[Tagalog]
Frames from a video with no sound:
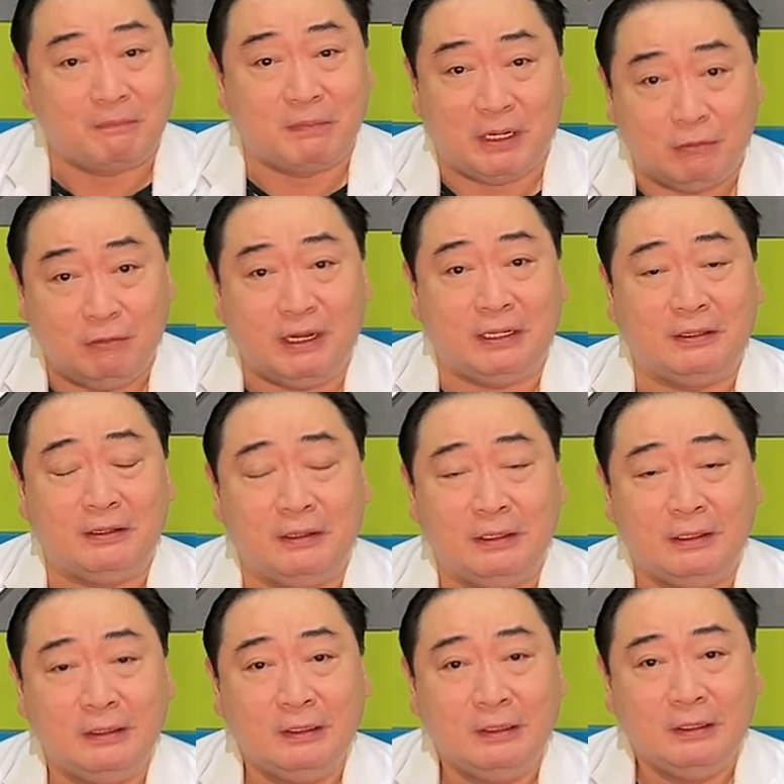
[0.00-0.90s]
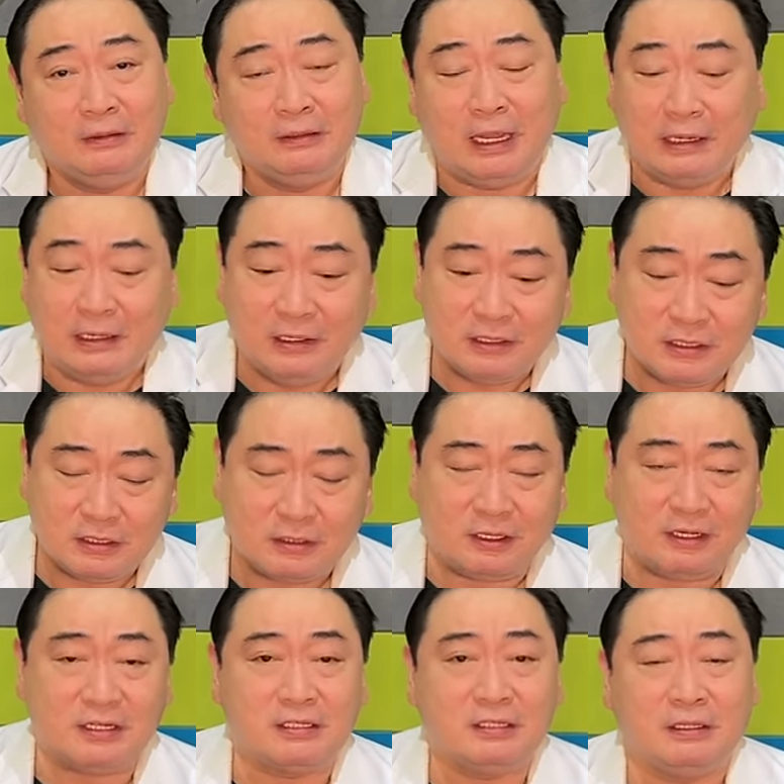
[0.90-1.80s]
gawin. Dahil ang
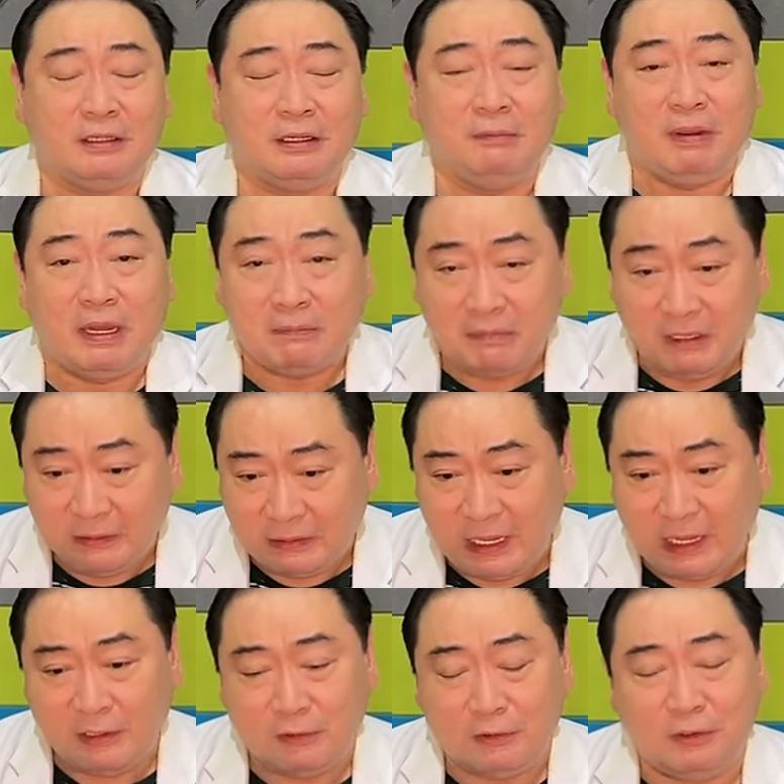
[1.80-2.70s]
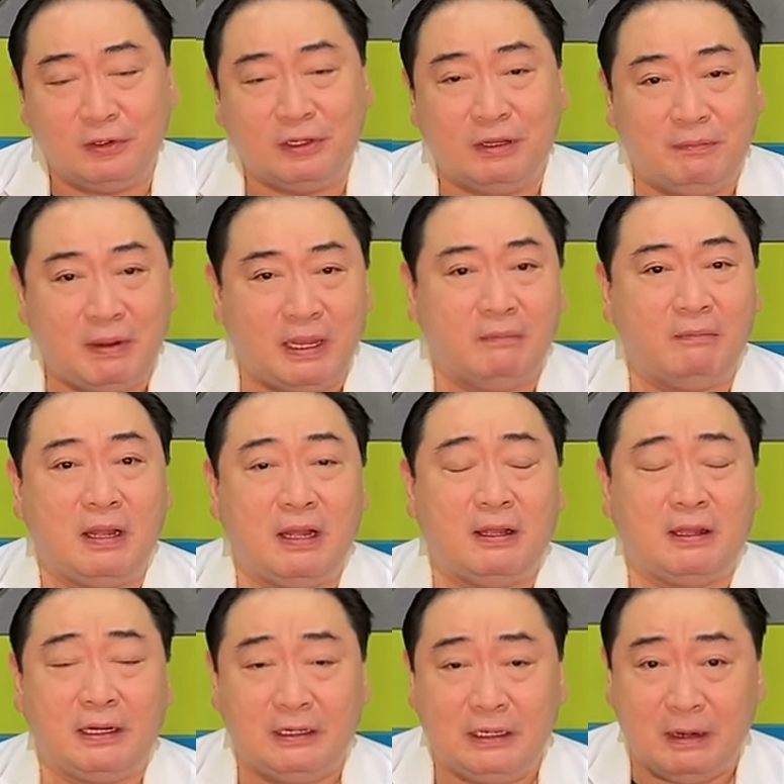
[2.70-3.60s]
stress, iba-ibang tao, iba-iba
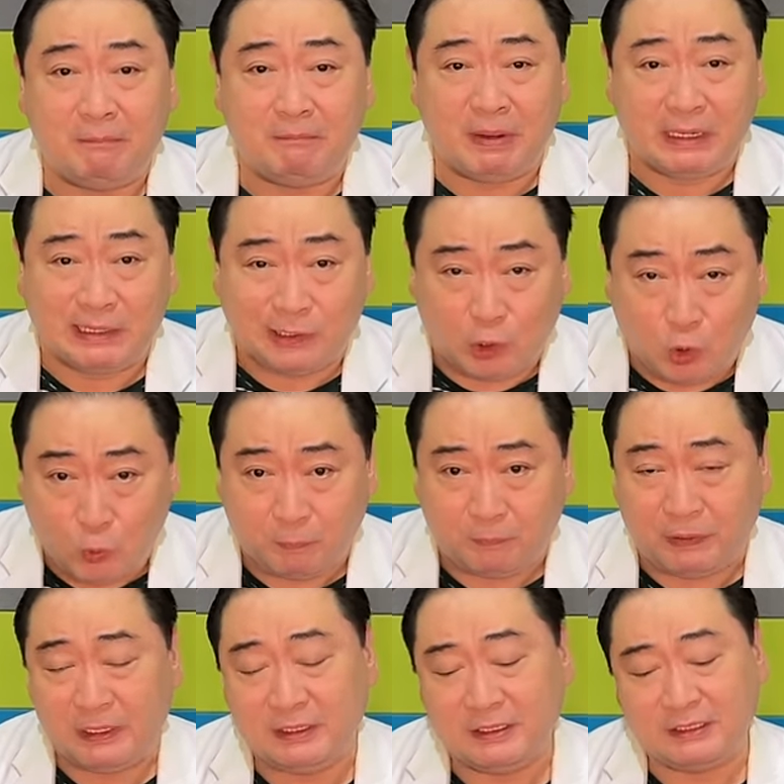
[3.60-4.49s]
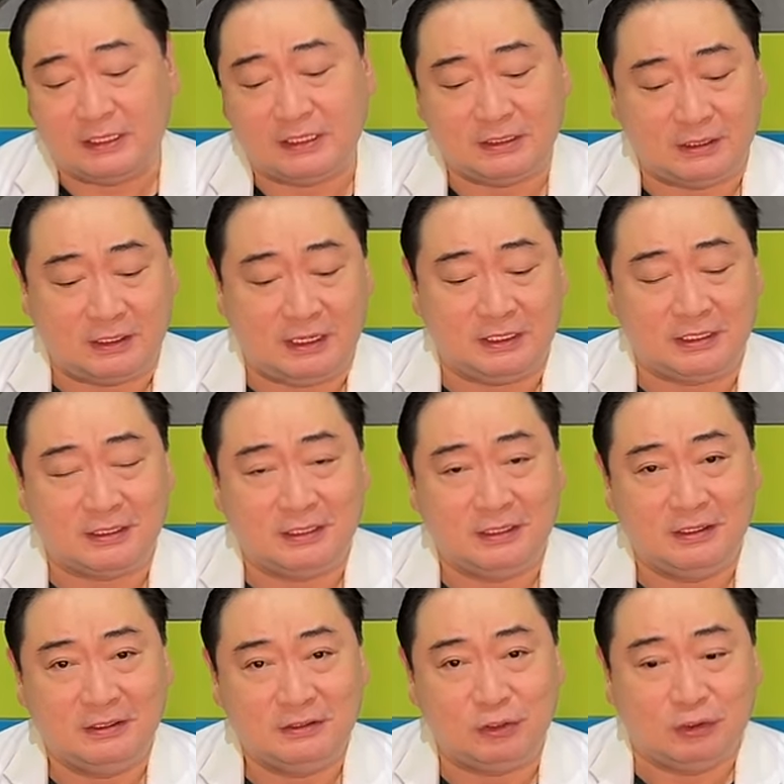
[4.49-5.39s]
ang kanilang pag-cope sa stress.
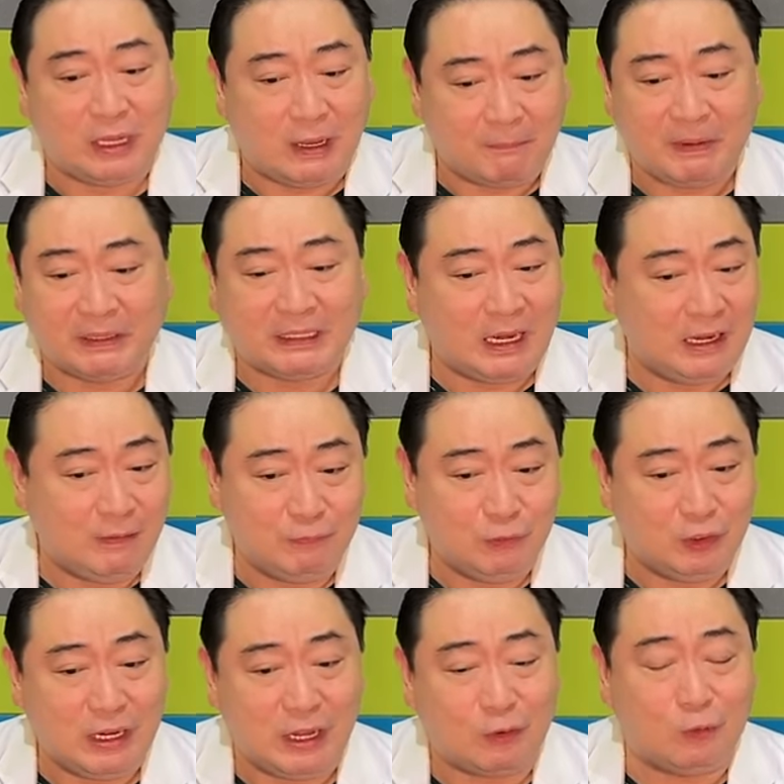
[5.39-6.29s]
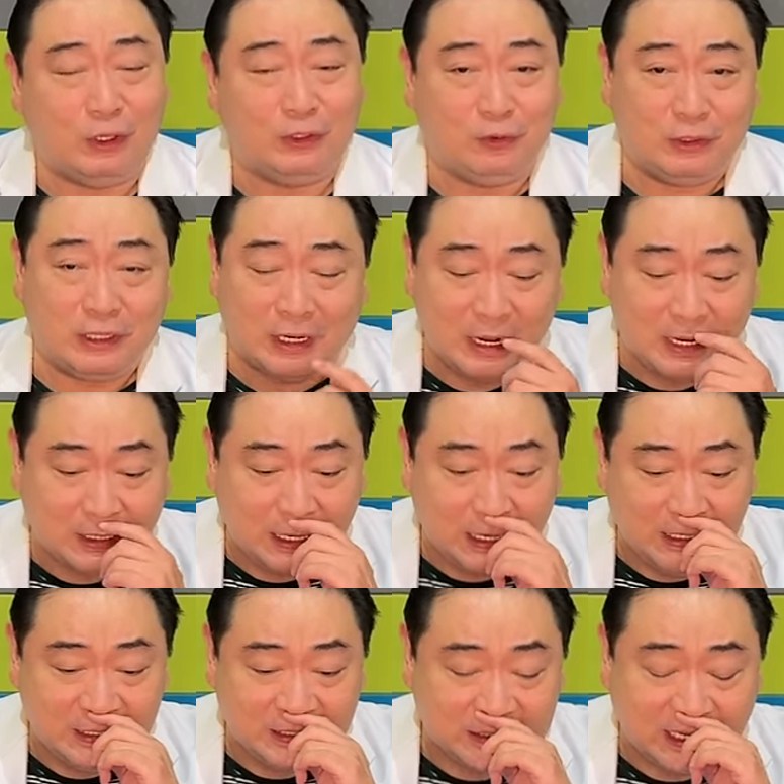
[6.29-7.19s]
So dapat alam nyo na kung ano
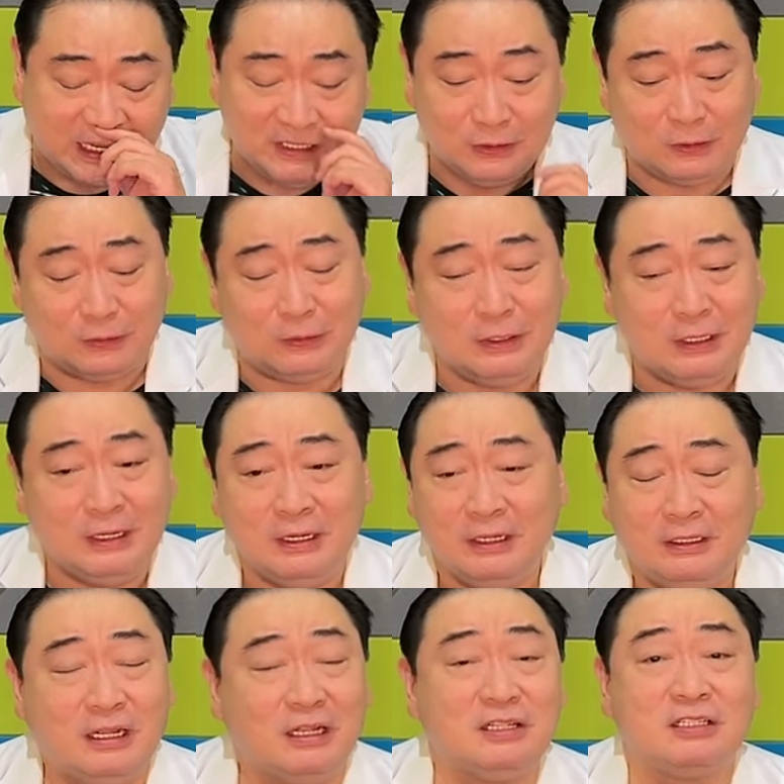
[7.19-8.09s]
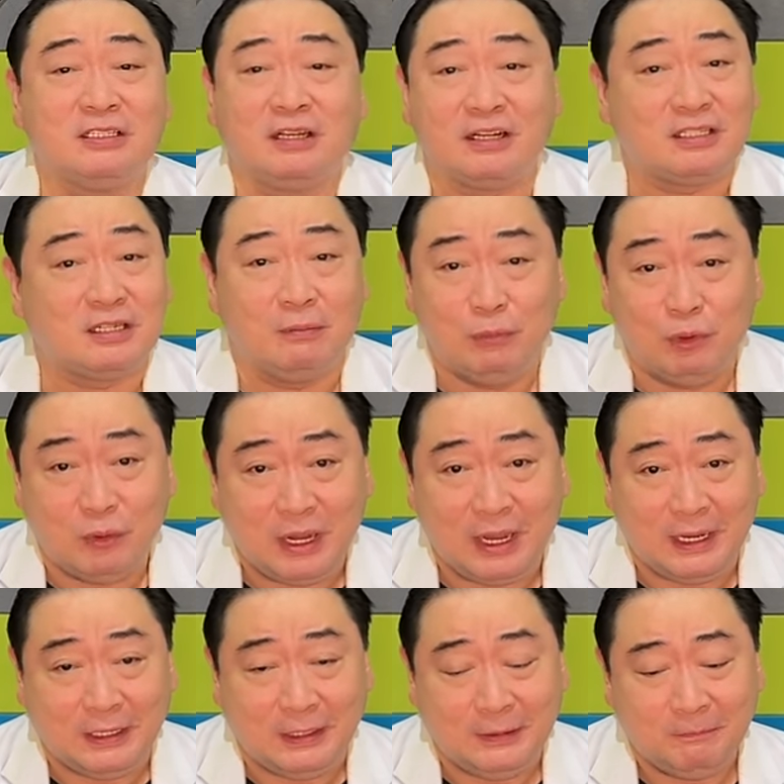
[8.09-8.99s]
nakakaalis sa inyo ng stress sa
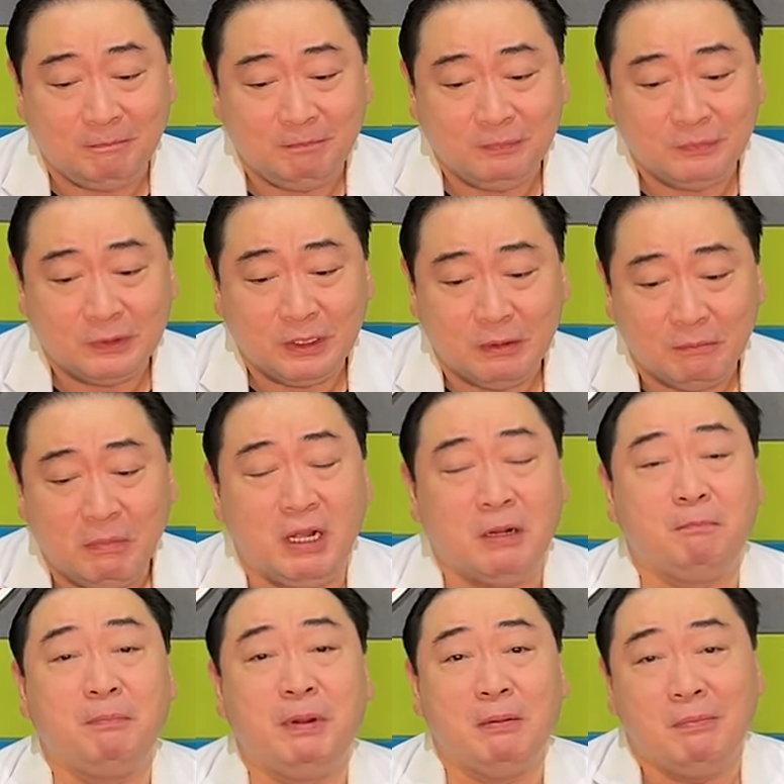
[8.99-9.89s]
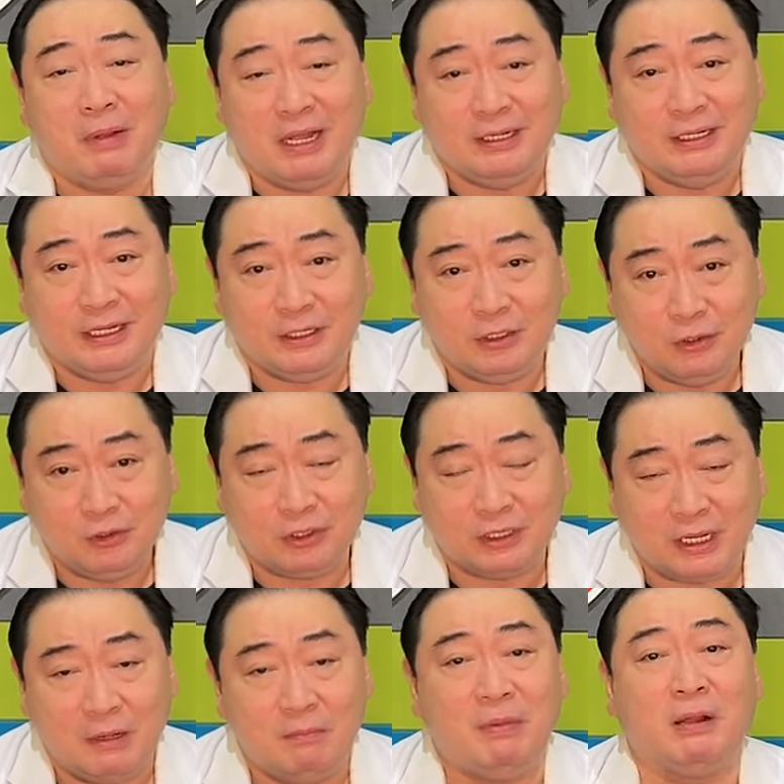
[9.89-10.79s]
buhay
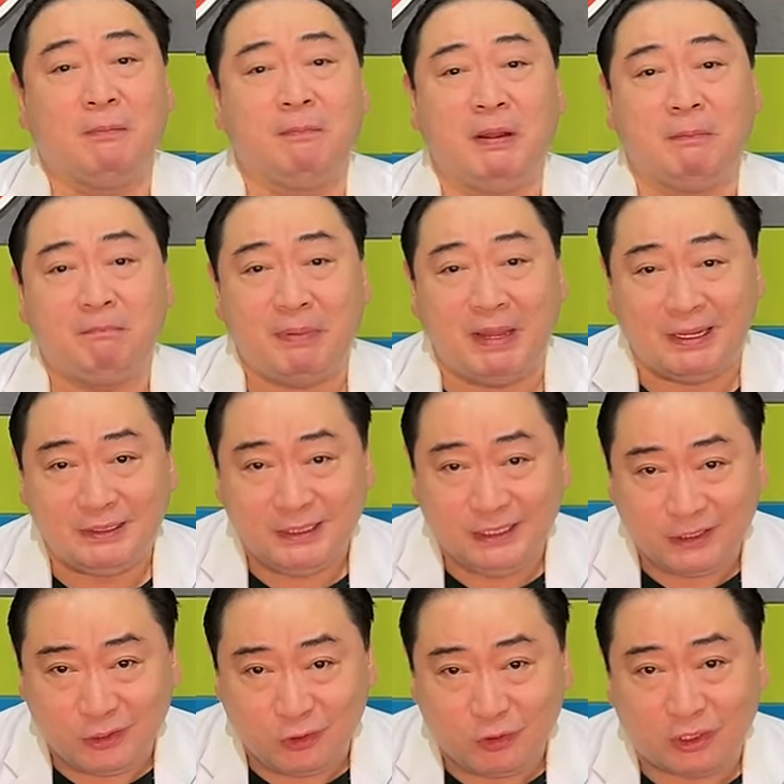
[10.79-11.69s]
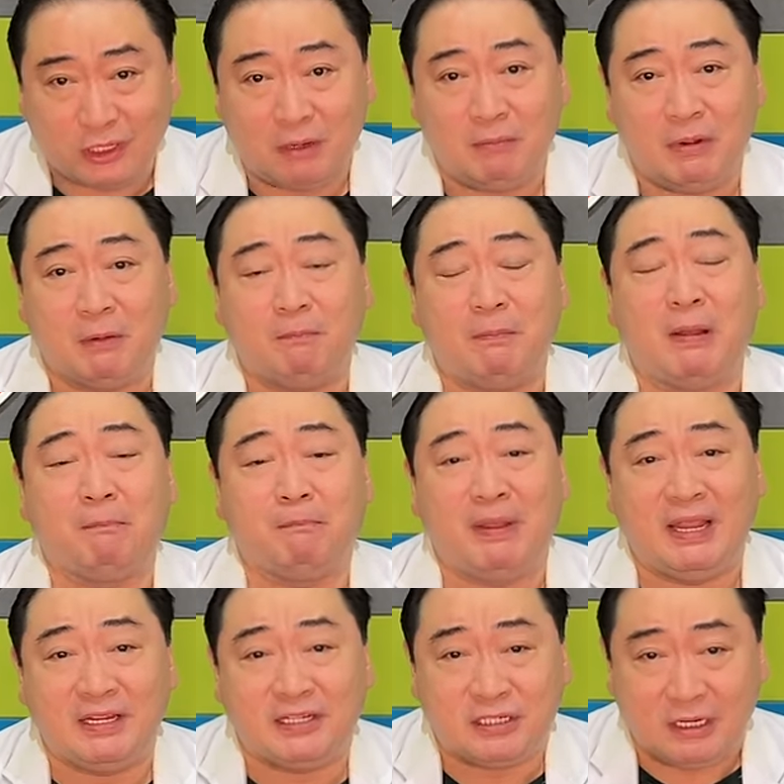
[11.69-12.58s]
magpa-manicure ka, magpa-pedicure ka,
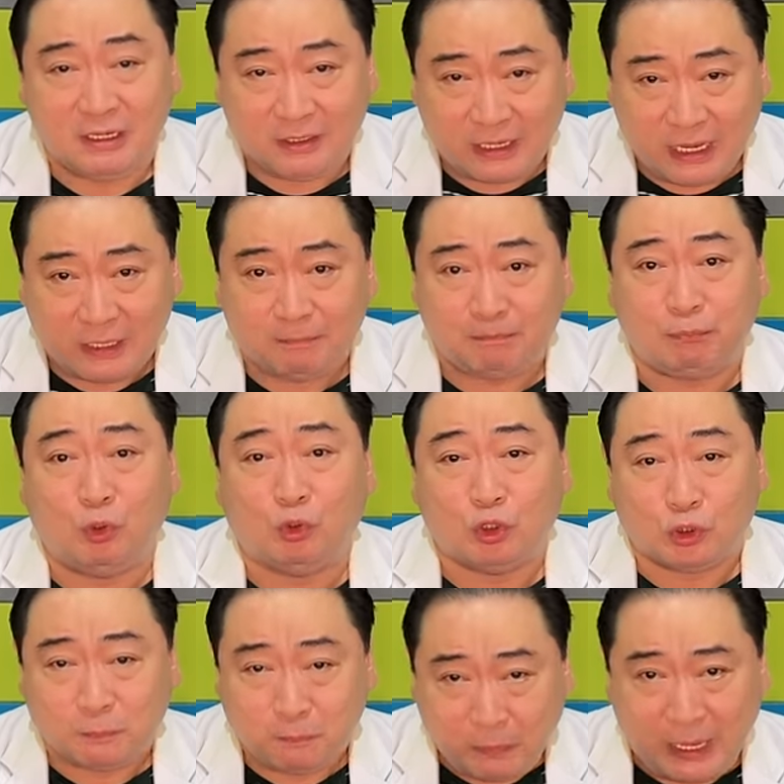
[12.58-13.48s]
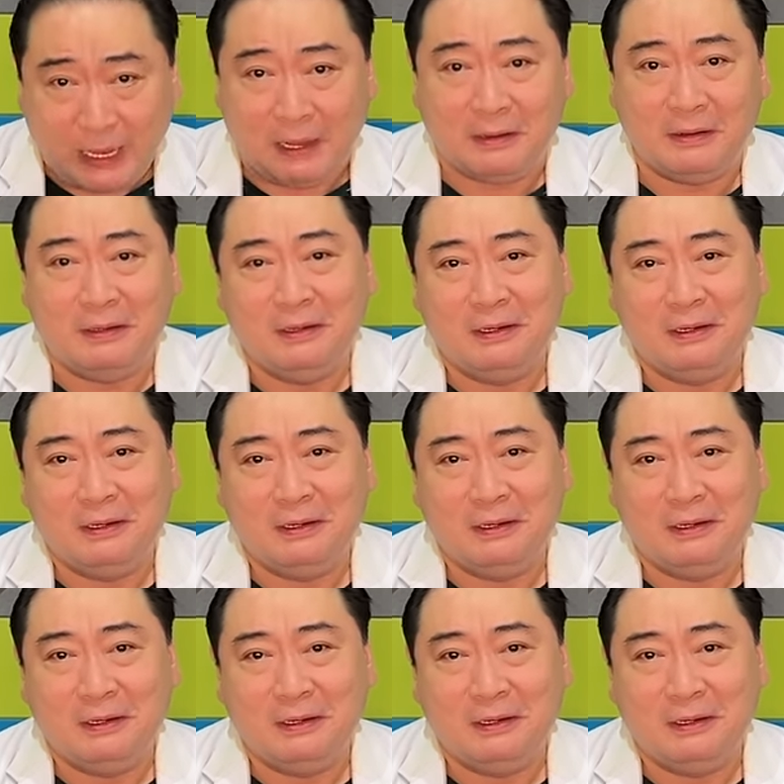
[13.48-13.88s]
magpa-facial ka, at puts pa.